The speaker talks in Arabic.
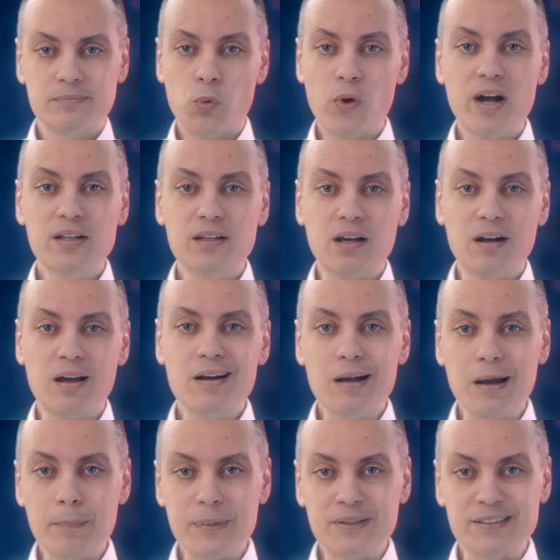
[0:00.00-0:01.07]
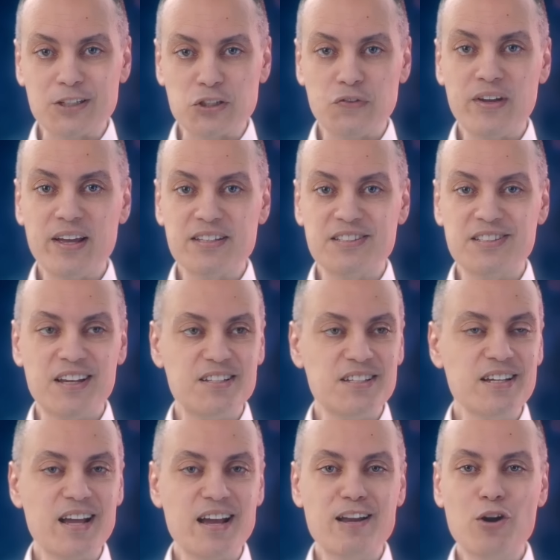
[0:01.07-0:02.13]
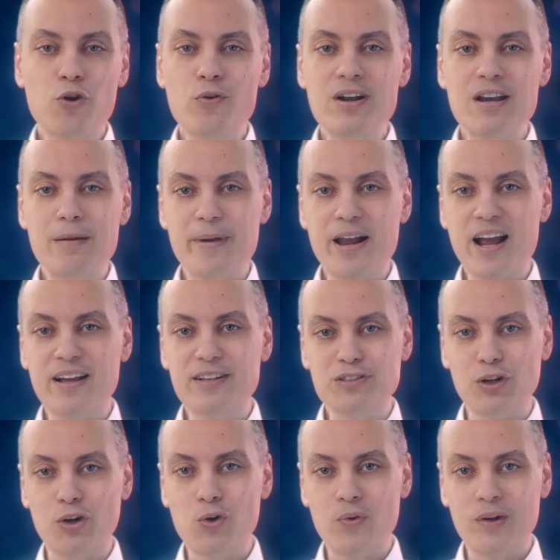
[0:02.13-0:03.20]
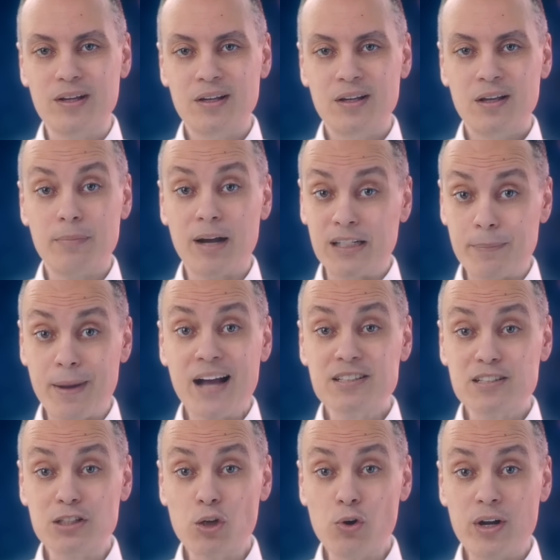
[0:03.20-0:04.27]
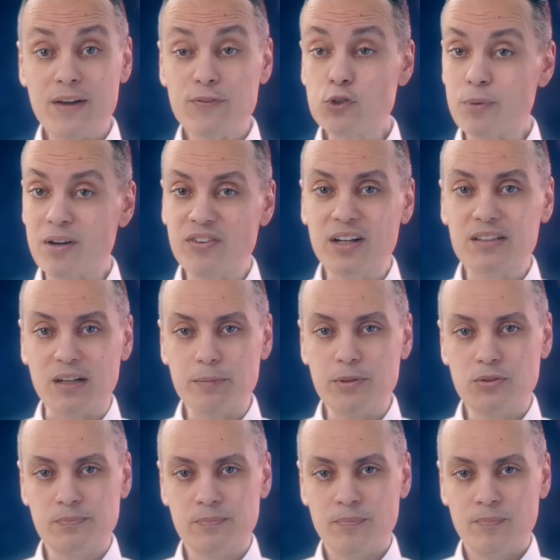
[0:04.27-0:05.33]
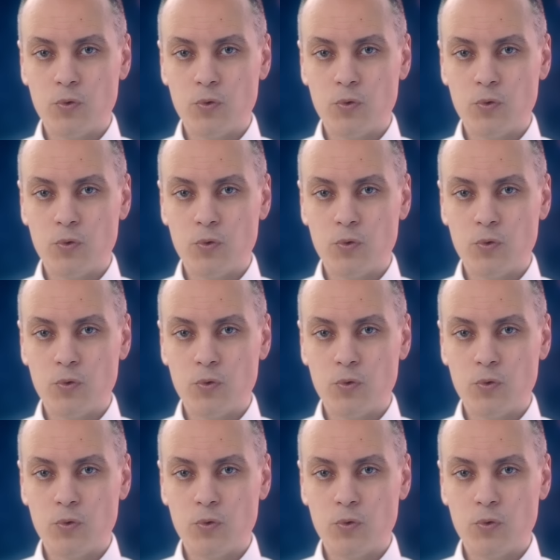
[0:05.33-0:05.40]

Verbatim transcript: وخد قرار بالتصفيه السياسيه لكل مراكز القوى بعد ما حس ان هو نفسه بقى في خطر منهم